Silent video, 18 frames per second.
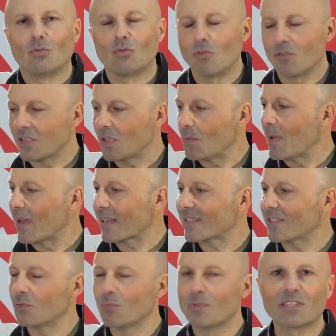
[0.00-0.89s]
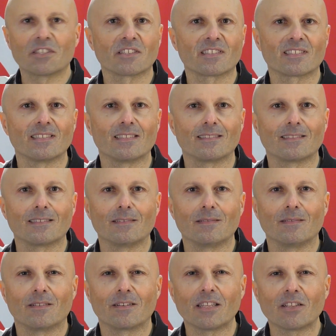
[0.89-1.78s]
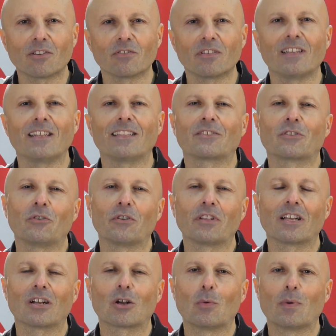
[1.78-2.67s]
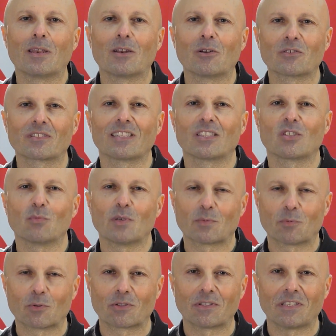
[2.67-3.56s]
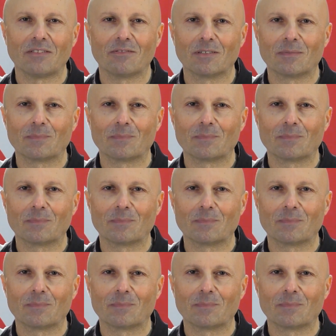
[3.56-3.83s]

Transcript: Nuovo T-Max 2017, ricco di elettronica come le nostre supersportive.